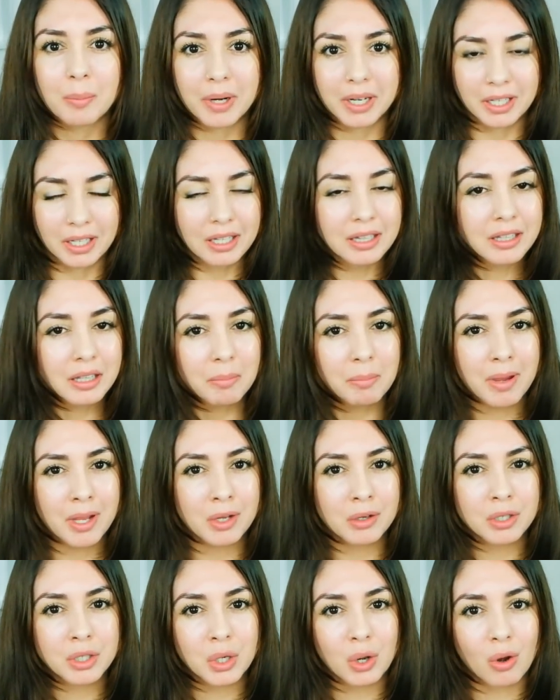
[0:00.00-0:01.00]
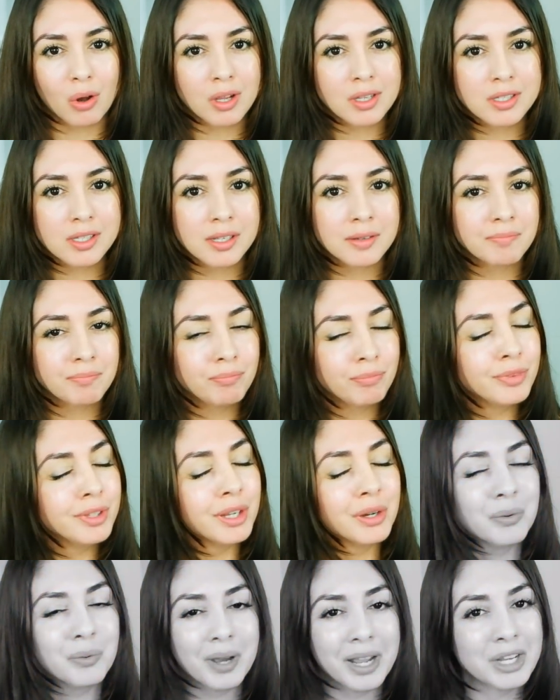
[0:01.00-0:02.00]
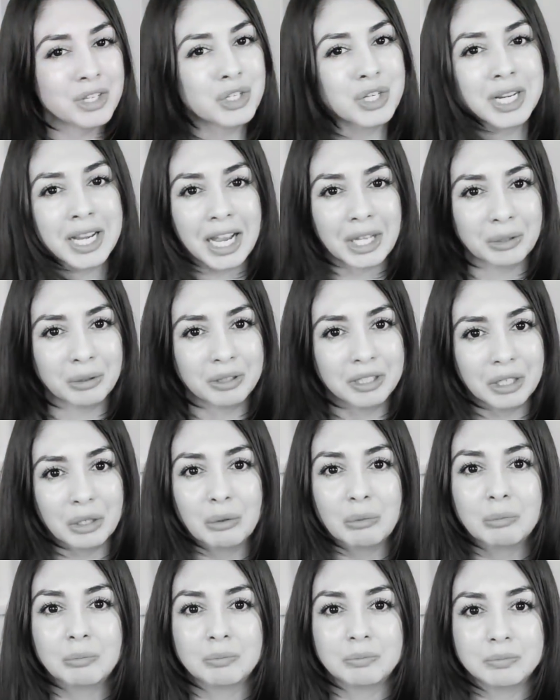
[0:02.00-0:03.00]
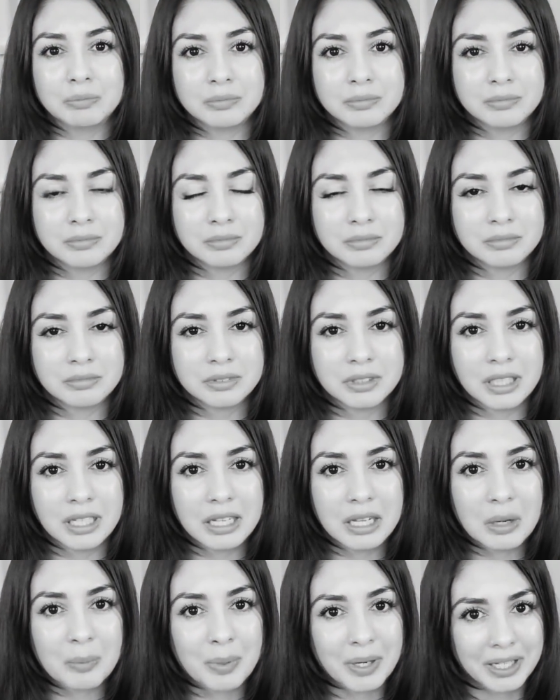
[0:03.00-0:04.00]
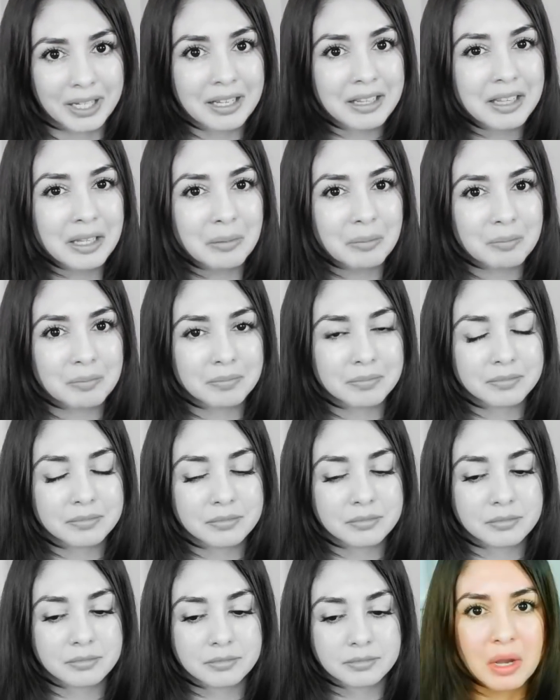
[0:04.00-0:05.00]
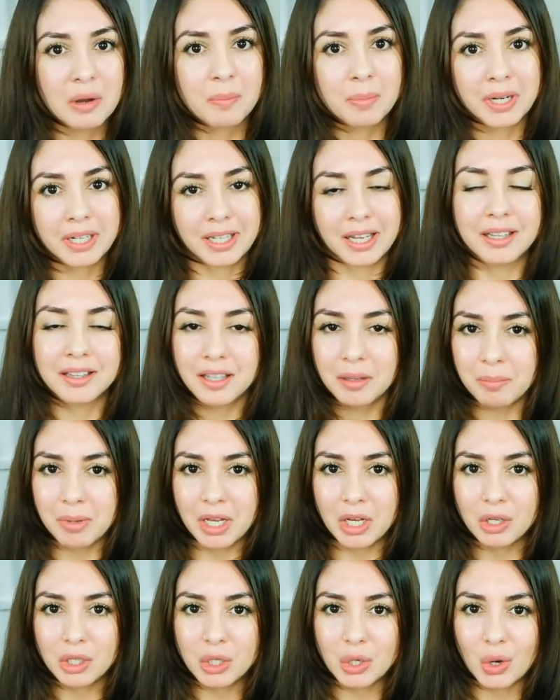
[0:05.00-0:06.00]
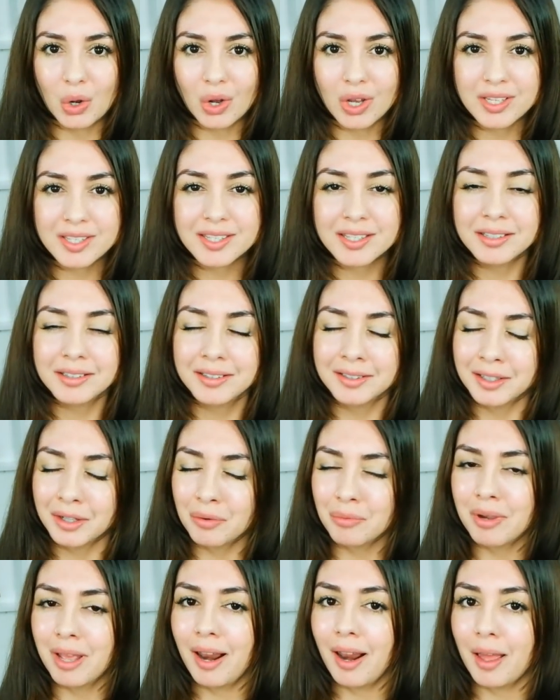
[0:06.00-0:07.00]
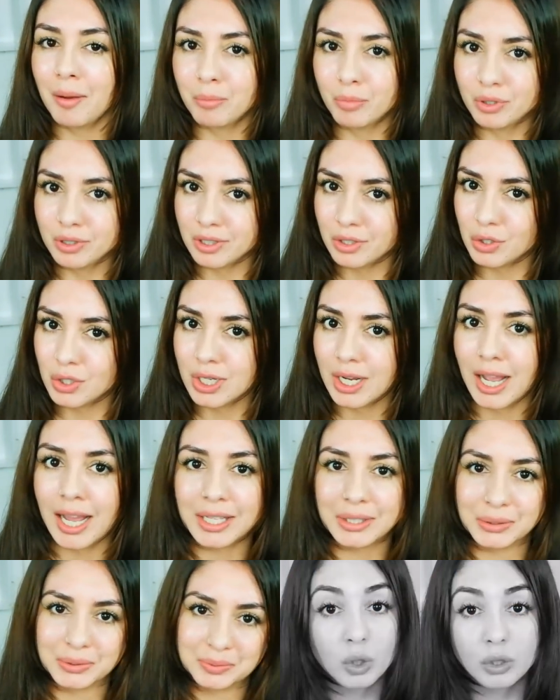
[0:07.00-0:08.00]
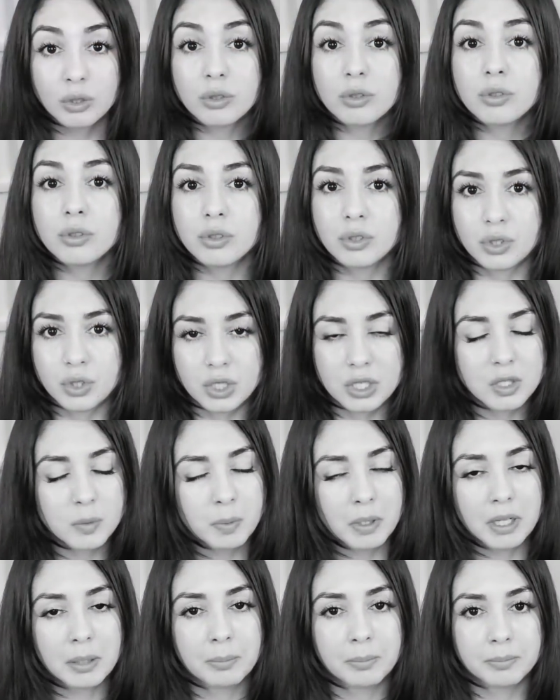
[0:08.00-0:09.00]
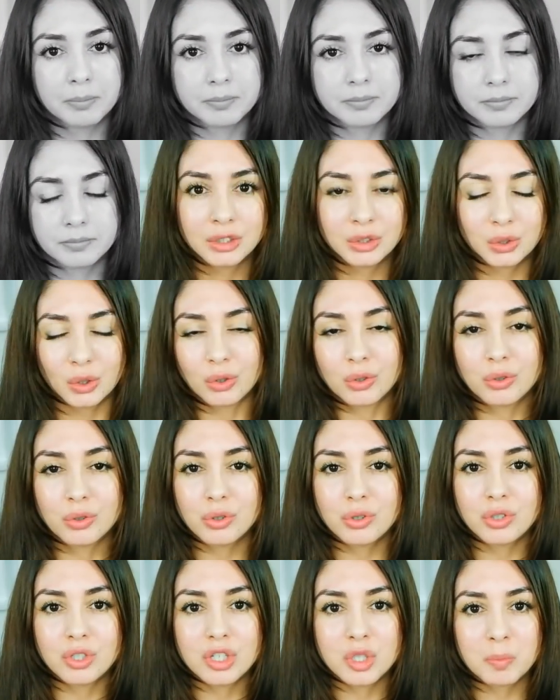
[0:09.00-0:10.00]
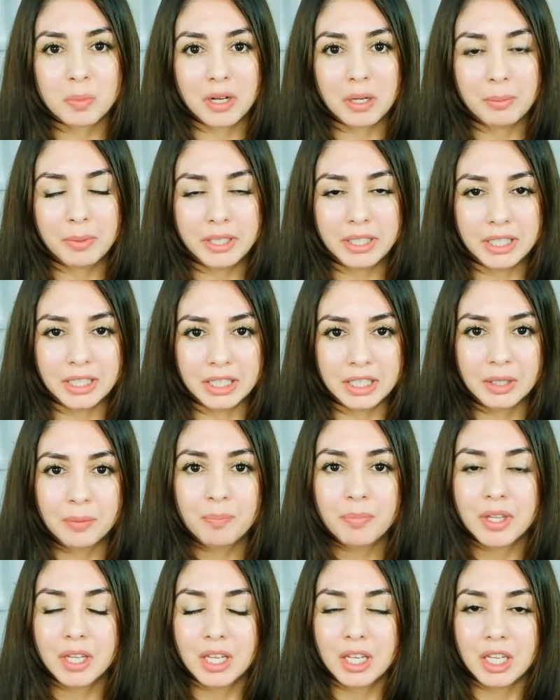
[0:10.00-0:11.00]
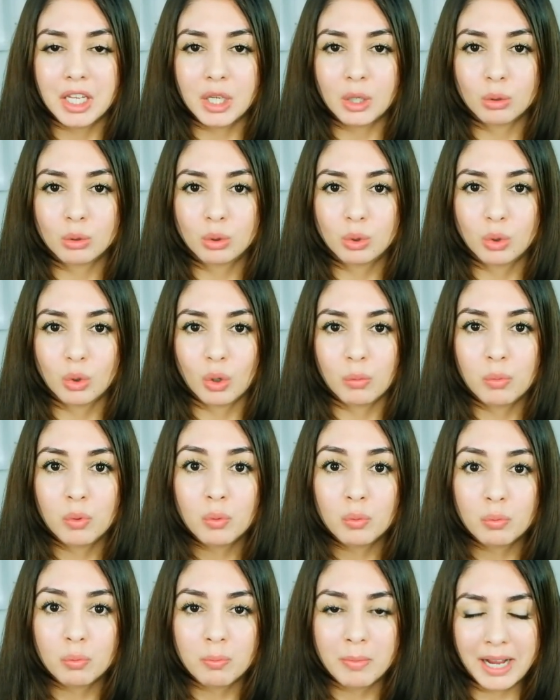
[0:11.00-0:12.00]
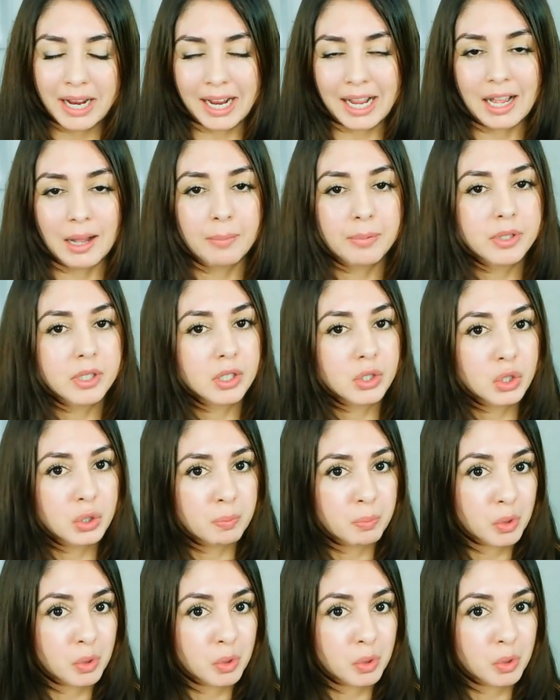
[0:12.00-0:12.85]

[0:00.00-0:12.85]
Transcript: Para quem tem pele oleosa, não é indicado não, para quem tem para quem tem oleosa não é lá muito indicado. Todos os dias pela Todos os dias pela manhã eu tomo uma cápsula de